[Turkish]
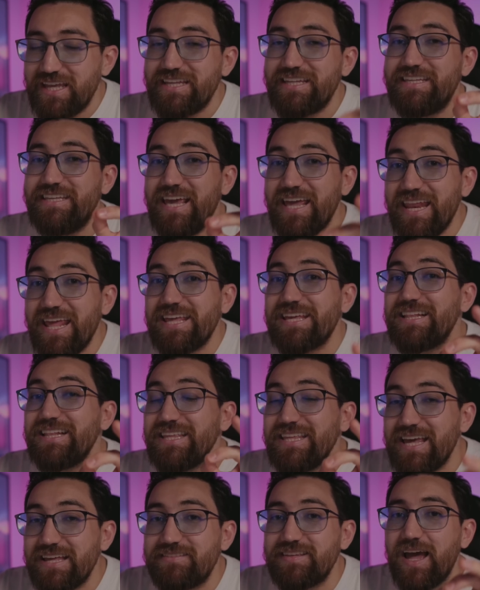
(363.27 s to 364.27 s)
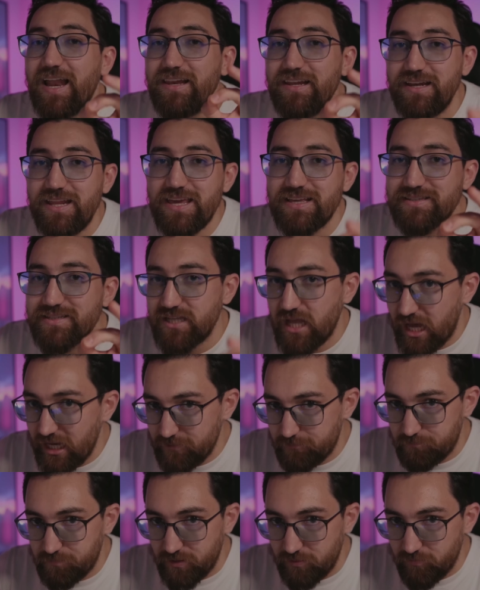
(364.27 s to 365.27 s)
gerekli yeterliliğe
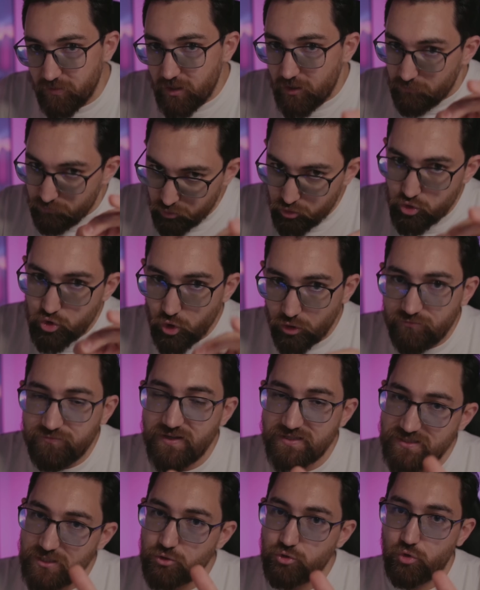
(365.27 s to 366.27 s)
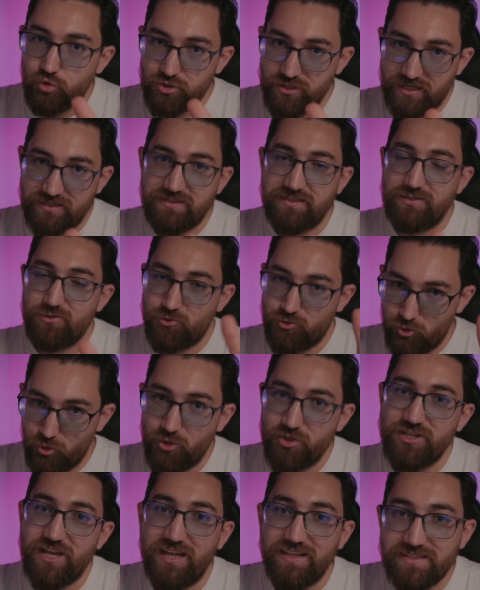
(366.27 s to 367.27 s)
sahip miyim? Bunu çok fazla soracaksınız.
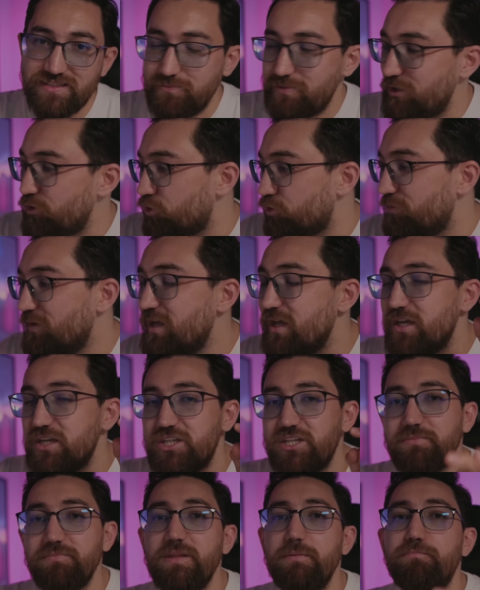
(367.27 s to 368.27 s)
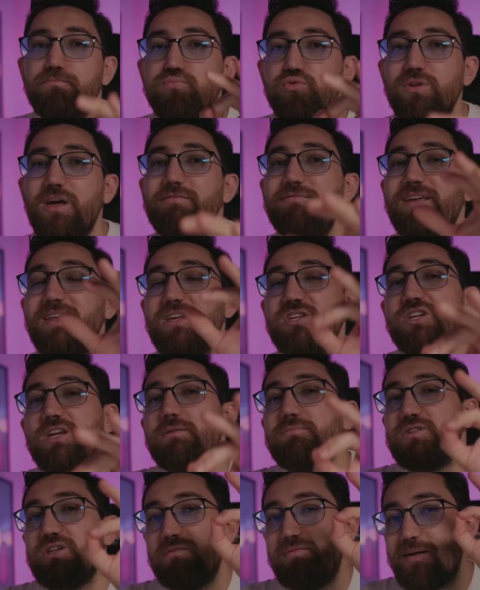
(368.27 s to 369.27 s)
Soracağınızı biliyorum. Şimdi buna
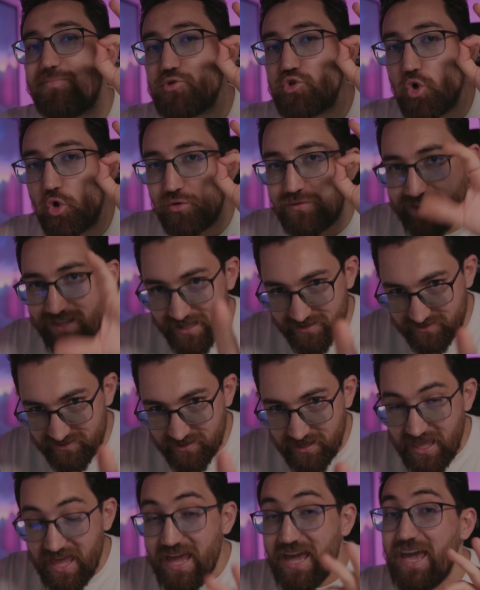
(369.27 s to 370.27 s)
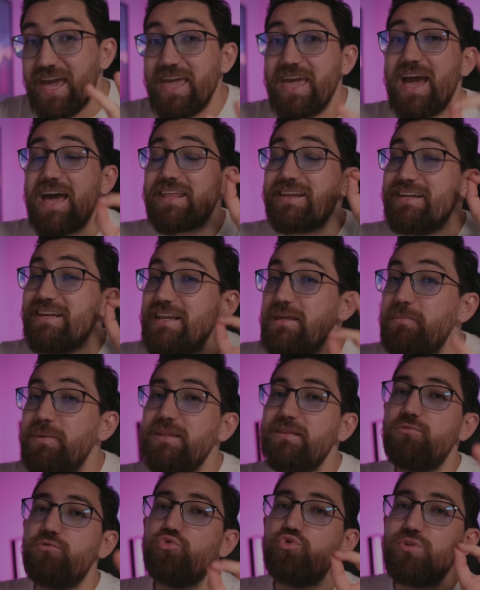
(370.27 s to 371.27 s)
vereceğim cevap çok net. Eğer
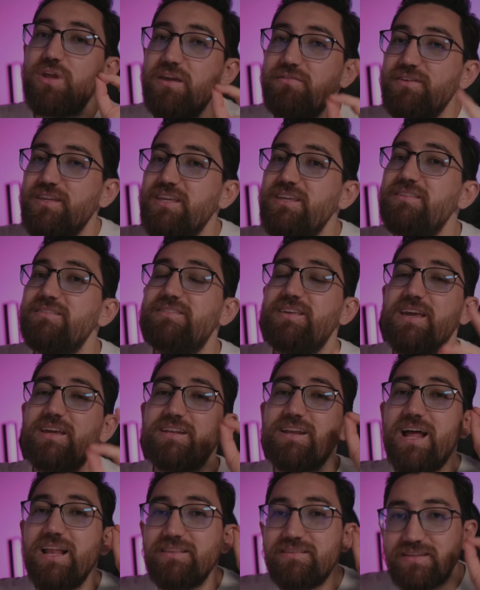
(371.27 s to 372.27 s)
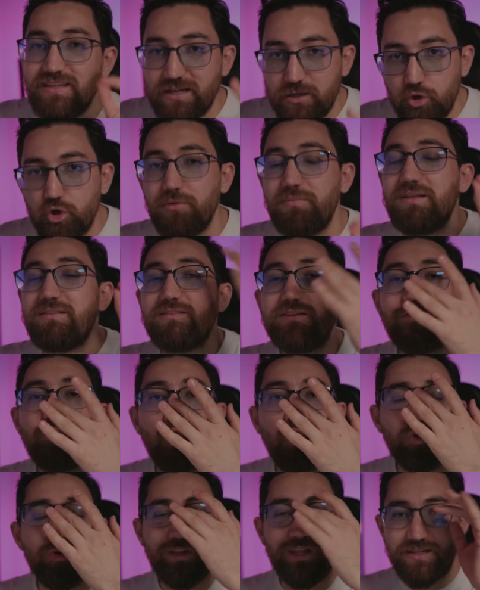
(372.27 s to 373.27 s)
limit türev integral trigonometri
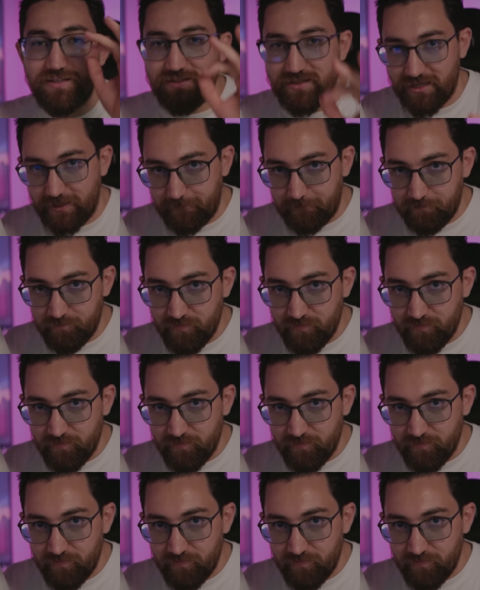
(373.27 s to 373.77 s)
konularını